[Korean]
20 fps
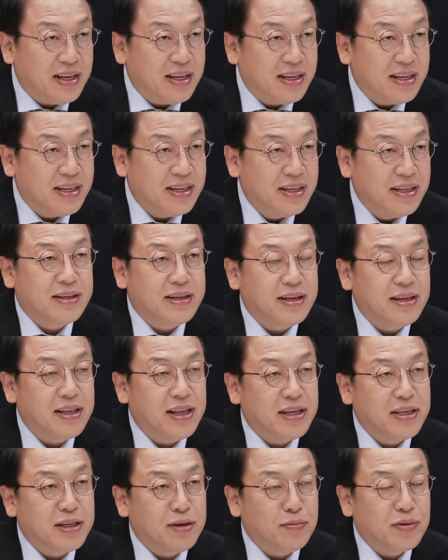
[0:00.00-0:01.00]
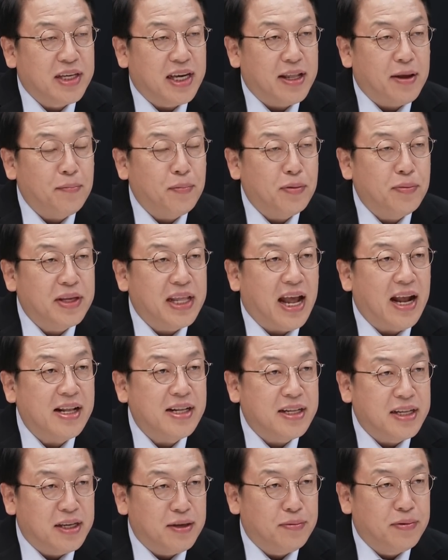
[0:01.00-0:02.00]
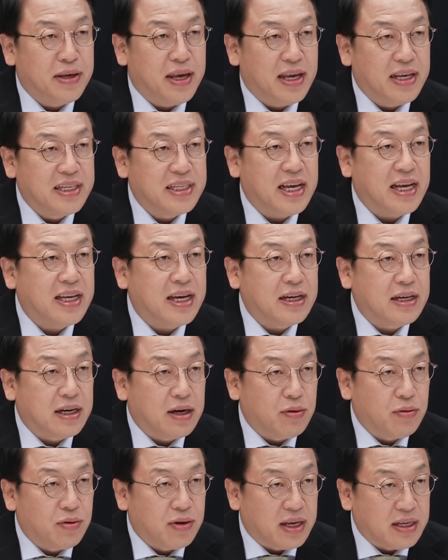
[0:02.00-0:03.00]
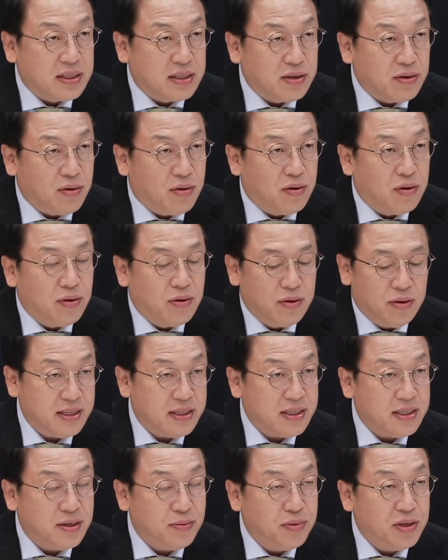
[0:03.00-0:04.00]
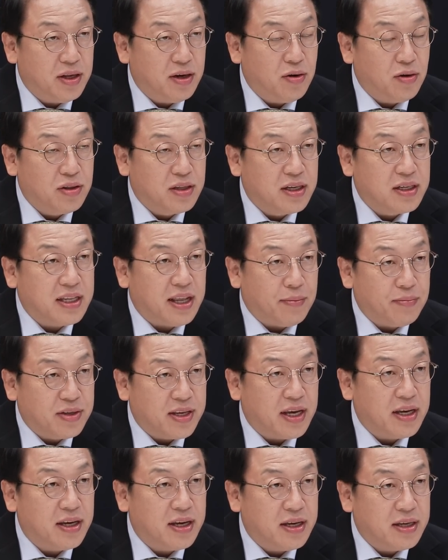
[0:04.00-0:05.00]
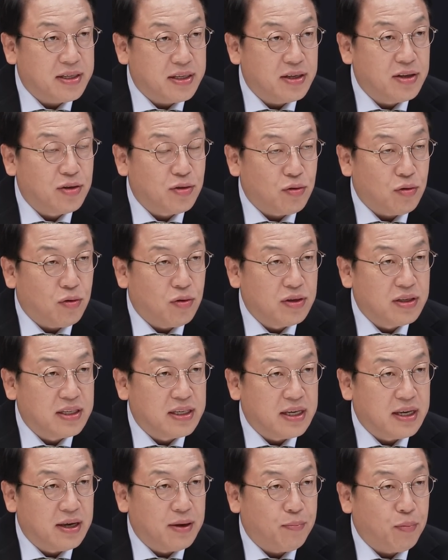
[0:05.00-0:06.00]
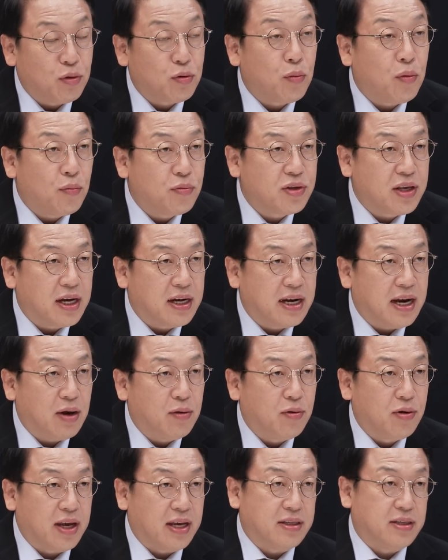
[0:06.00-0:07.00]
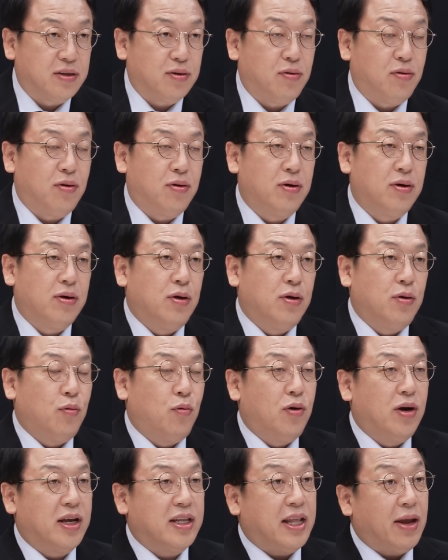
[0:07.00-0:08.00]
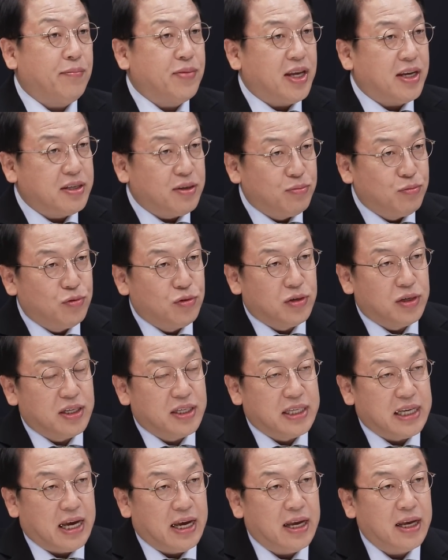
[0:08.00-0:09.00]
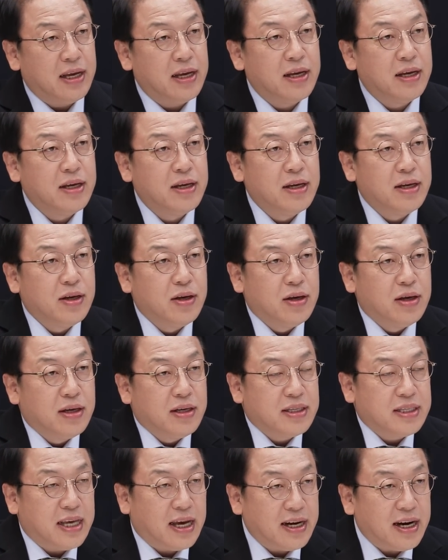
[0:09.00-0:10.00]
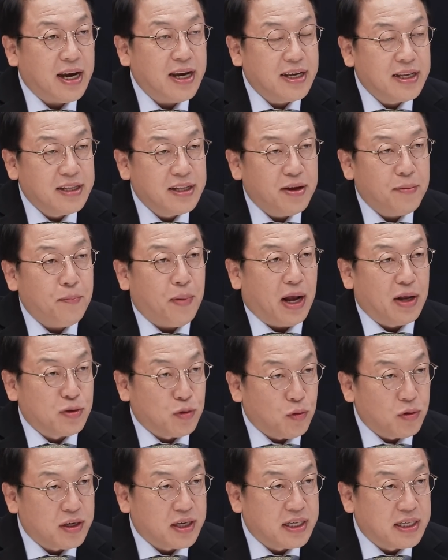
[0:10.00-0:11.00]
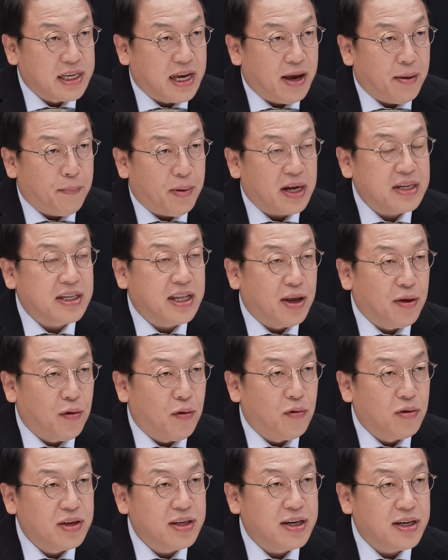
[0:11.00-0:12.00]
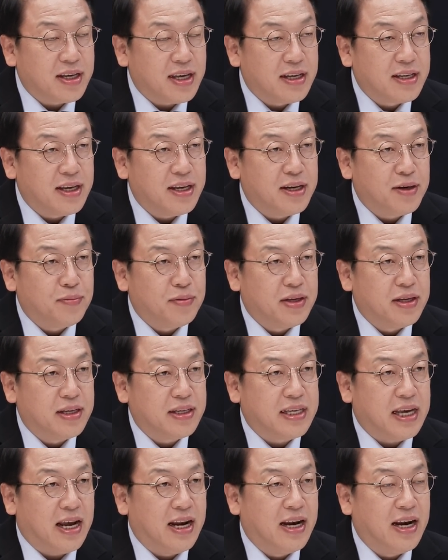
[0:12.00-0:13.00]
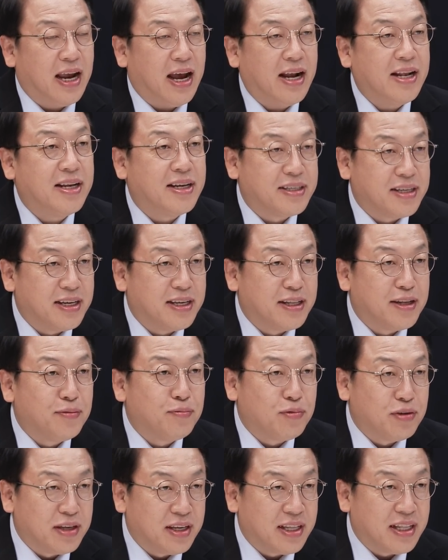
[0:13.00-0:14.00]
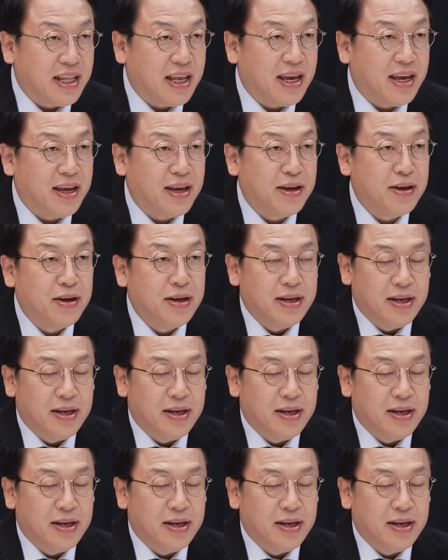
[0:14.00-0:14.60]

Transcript: 네. 그런데 지금 재단법인 RTV의 이사장을 하고 계시고 네. 시민언론 더 탐사에서는 또 이제 보도본부장을 하고 계시고 네. 원래 탐사 전문 기자, 네. 살아있는 방송 기자 박대용 이렇게 이제 이름이 잘 알려져 있는 분인데 네.